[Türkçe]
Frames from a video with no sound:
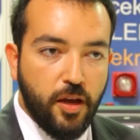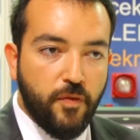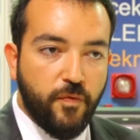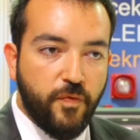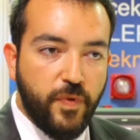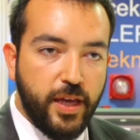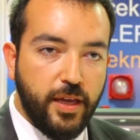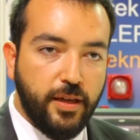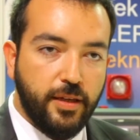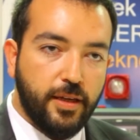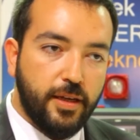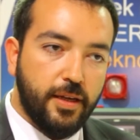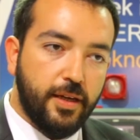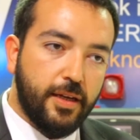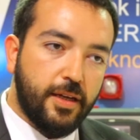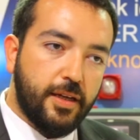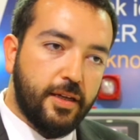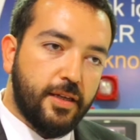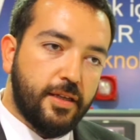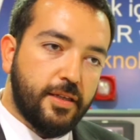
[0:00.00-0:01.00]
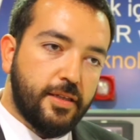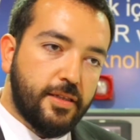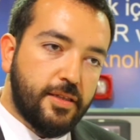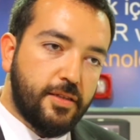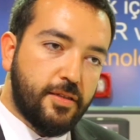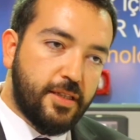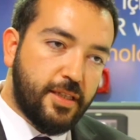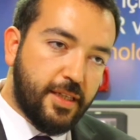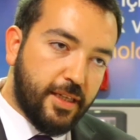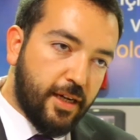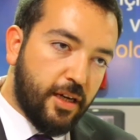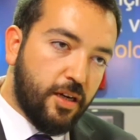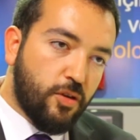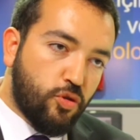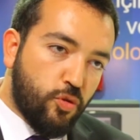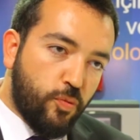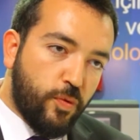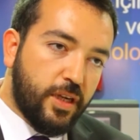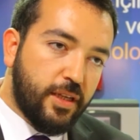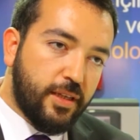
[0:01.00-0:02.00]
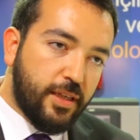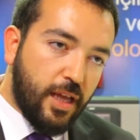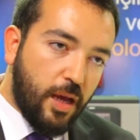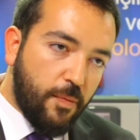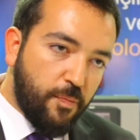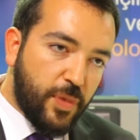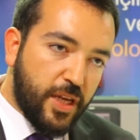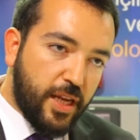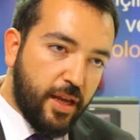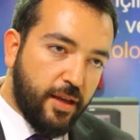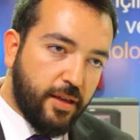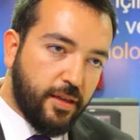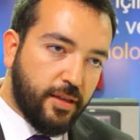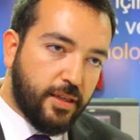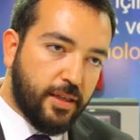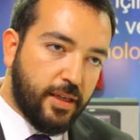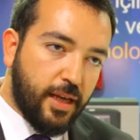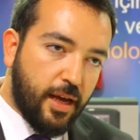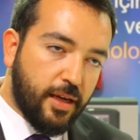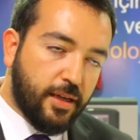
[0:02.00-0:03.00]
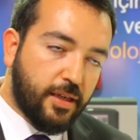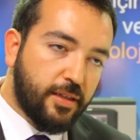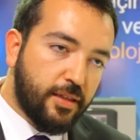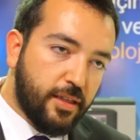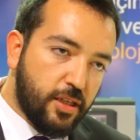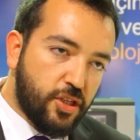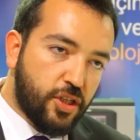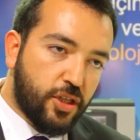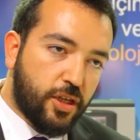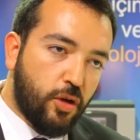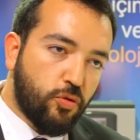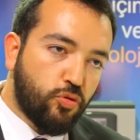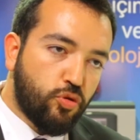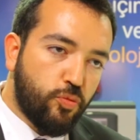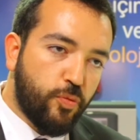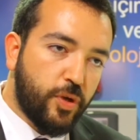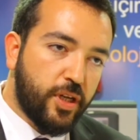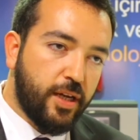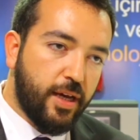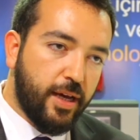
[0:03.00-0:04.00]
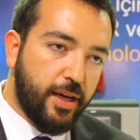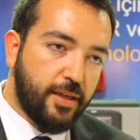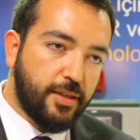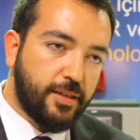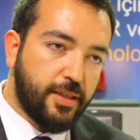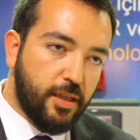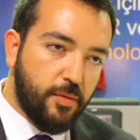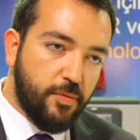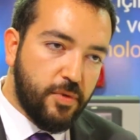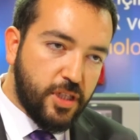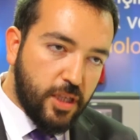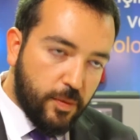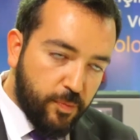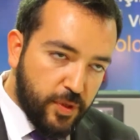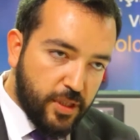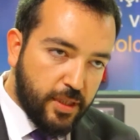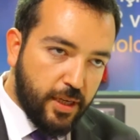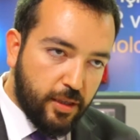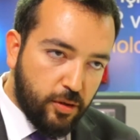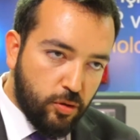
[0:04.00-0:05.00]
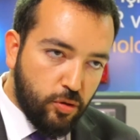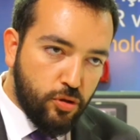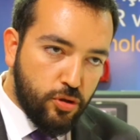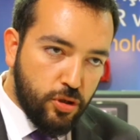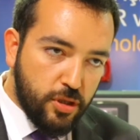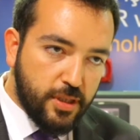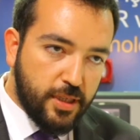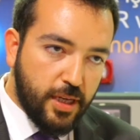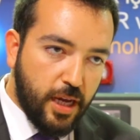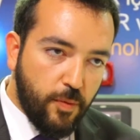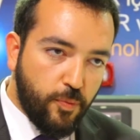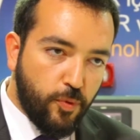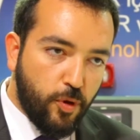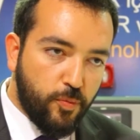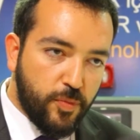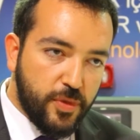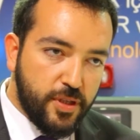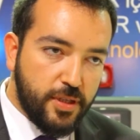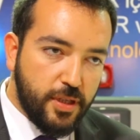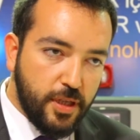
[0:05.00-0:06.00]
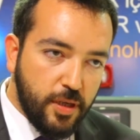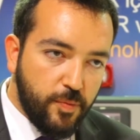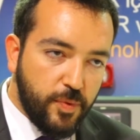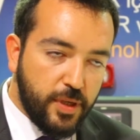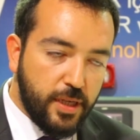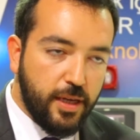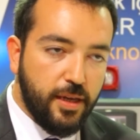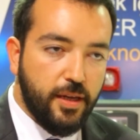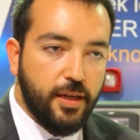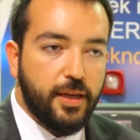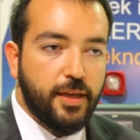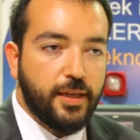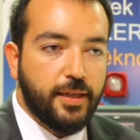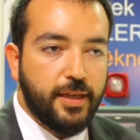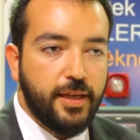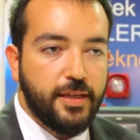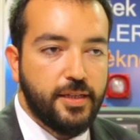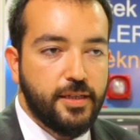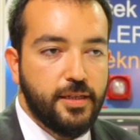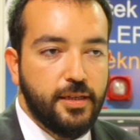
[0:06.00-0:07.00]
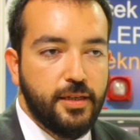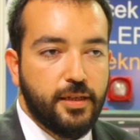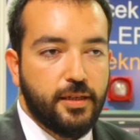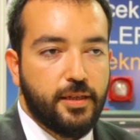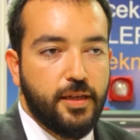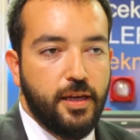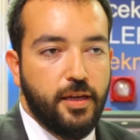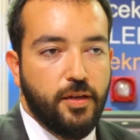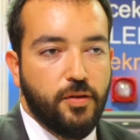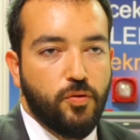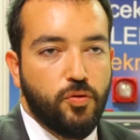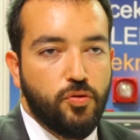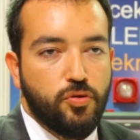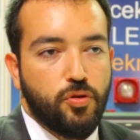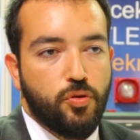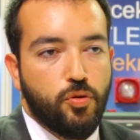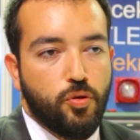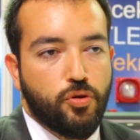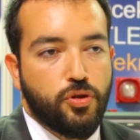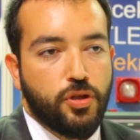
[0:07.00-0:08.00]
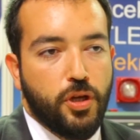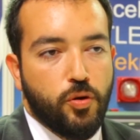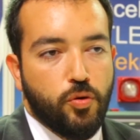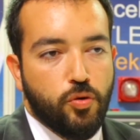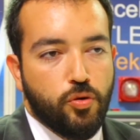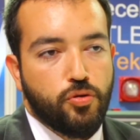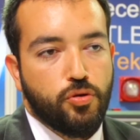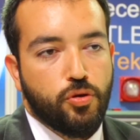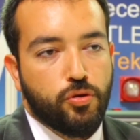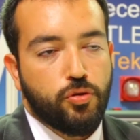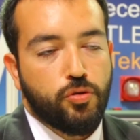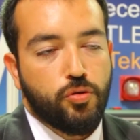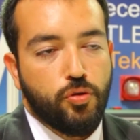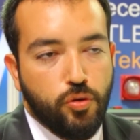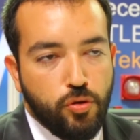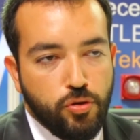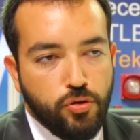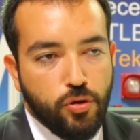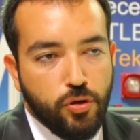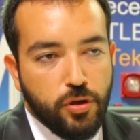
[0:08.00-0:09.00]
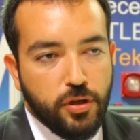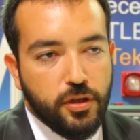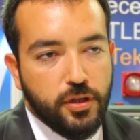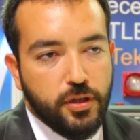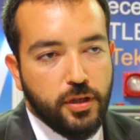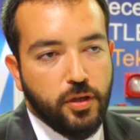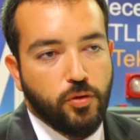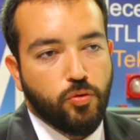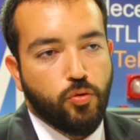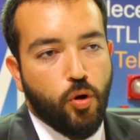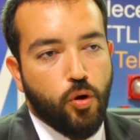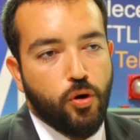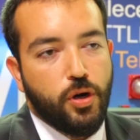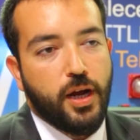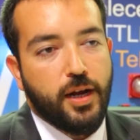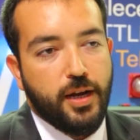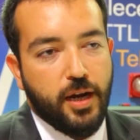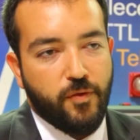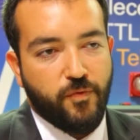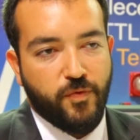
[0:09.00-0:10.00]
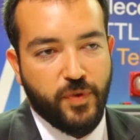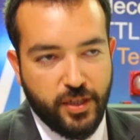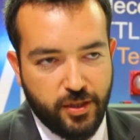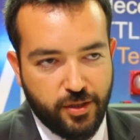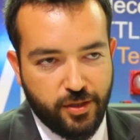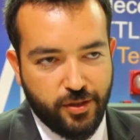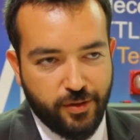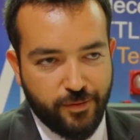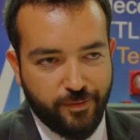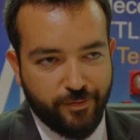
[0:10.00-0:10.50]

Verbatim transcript: ve sigara dumanından bile yangında çıkan dumanı ayırt edebilecek bir teknolojiye sahip olması bile kesinlikle %99.9 oranında doğru alarm verir.